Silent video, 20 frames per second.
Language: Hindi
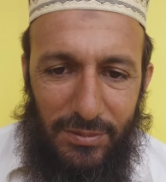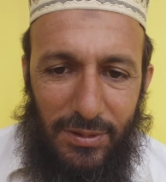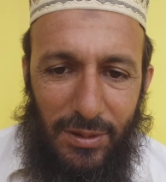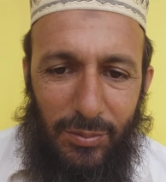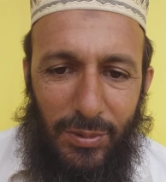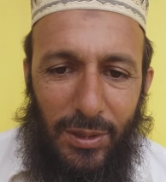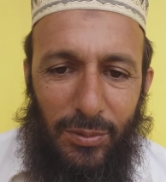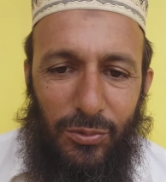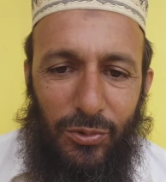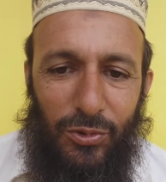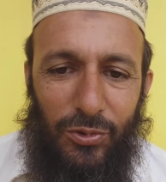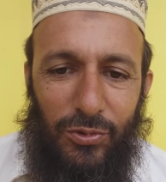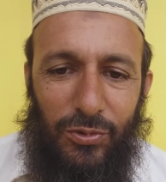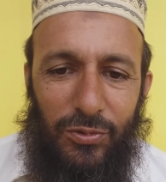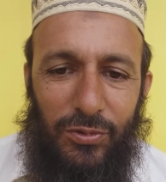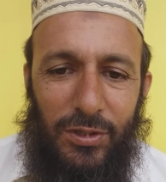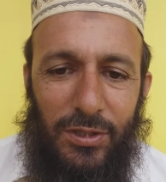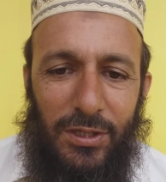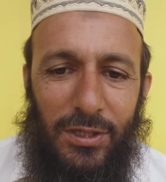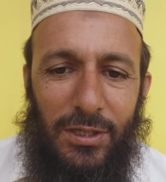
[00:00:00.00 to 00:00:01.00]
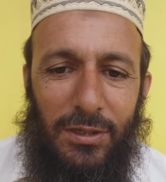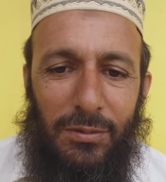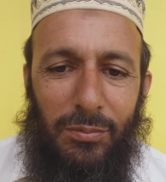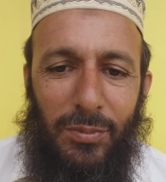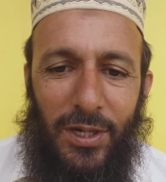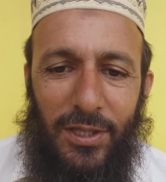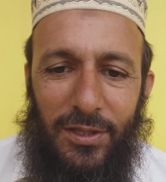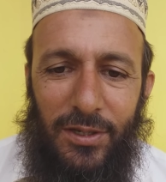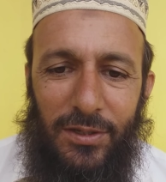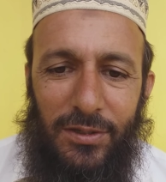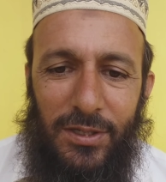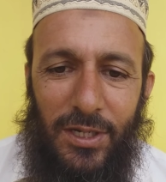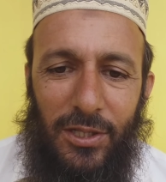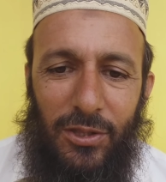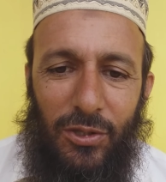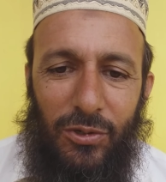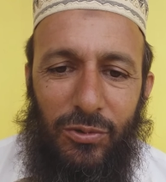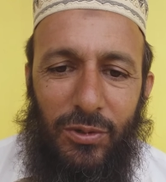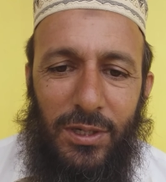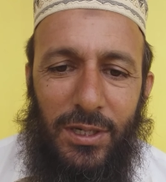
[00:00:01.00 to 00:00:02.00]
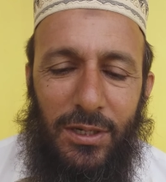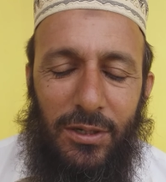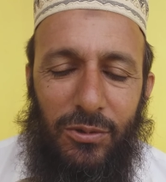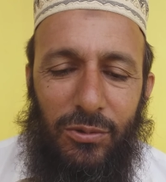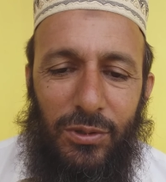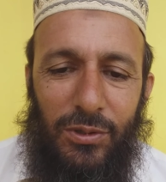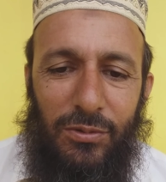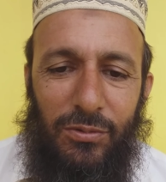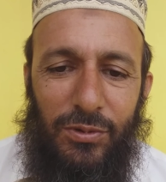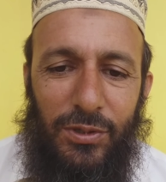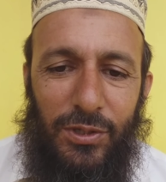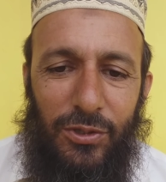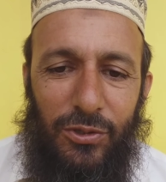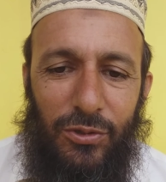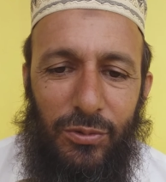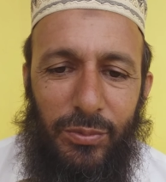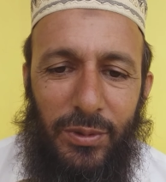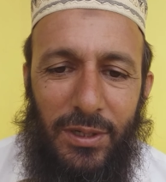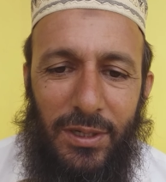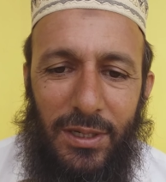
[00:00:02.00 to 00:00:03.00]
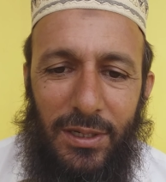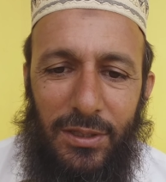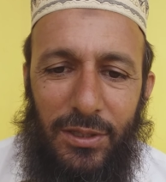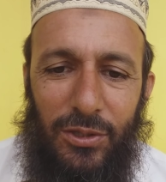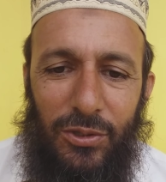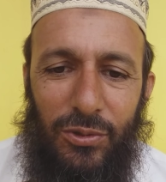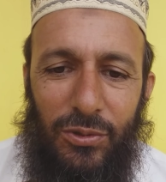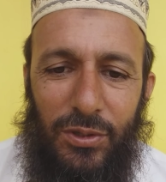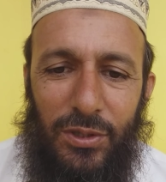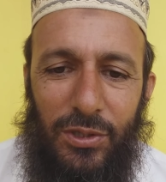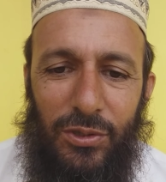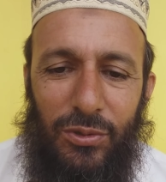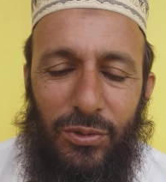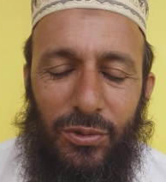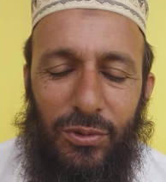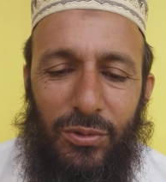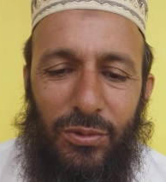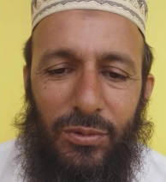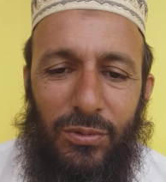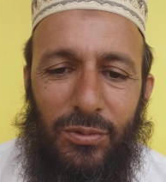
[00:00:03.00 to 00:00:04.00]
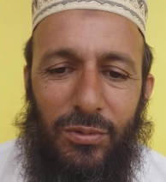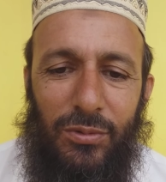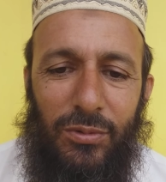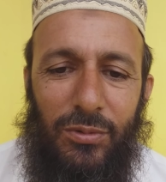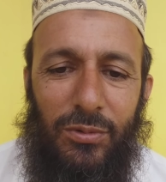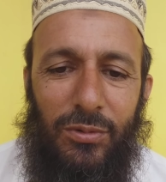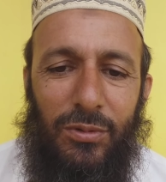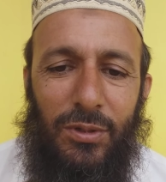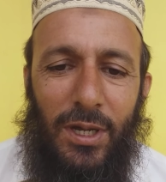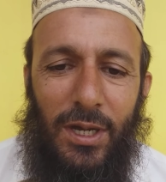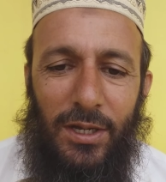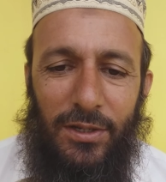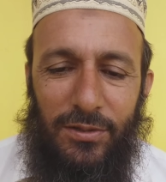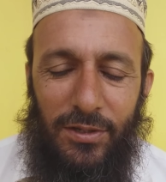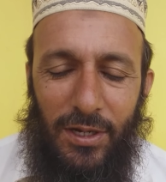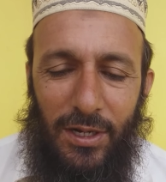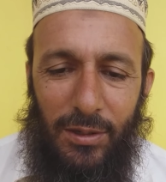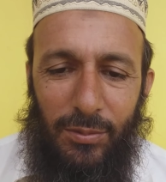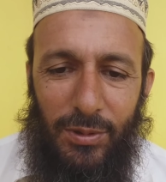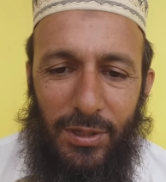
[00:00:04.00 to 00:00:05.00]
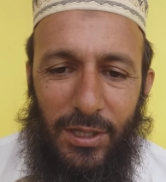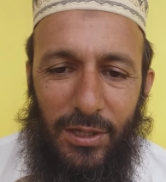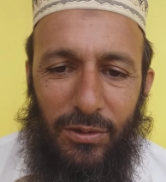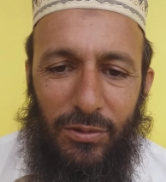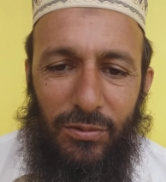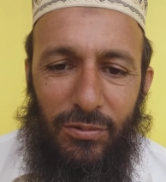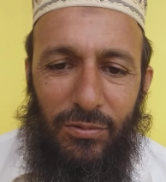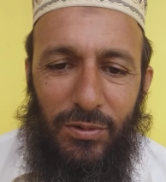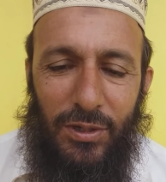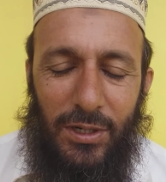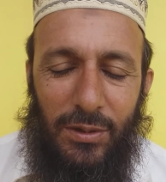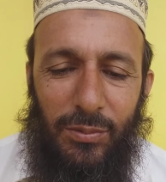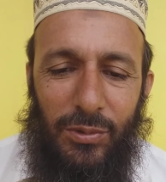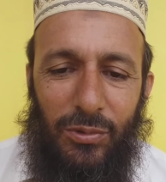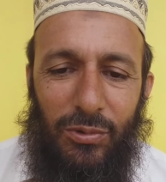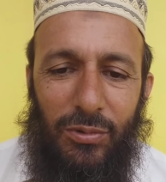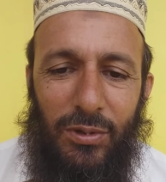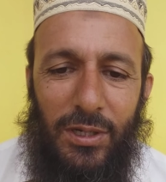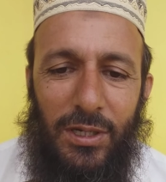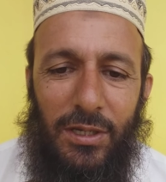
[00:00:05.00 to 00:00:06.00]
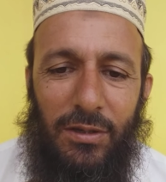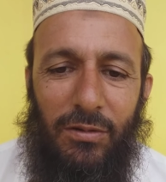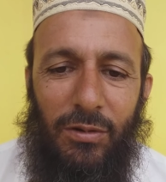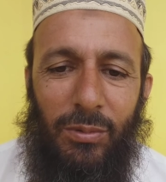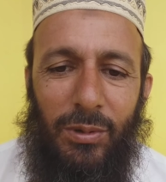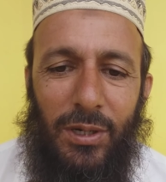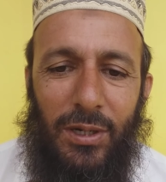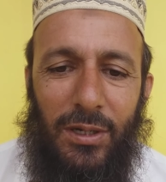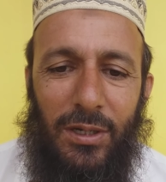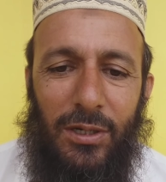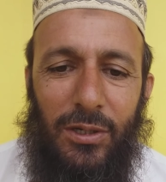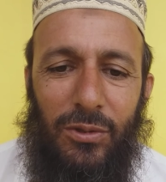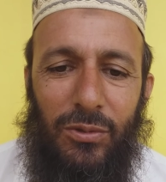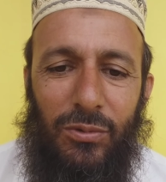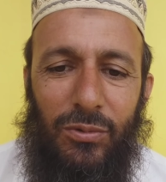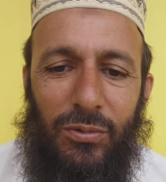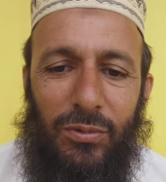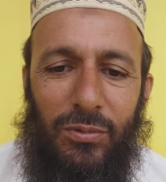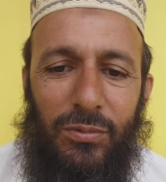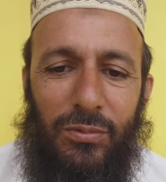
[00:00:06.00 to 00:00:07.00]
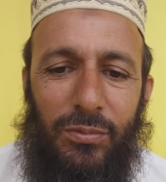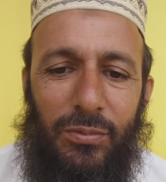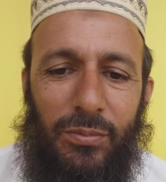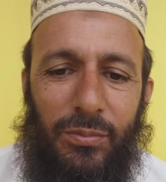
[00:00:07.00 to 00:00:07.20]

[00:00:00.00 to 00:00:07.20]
तमाम दोस्तों से मादर चाहता हूँ अगर कोई वीडियो में गलती हो गई हो असलकम वरहमल वर्का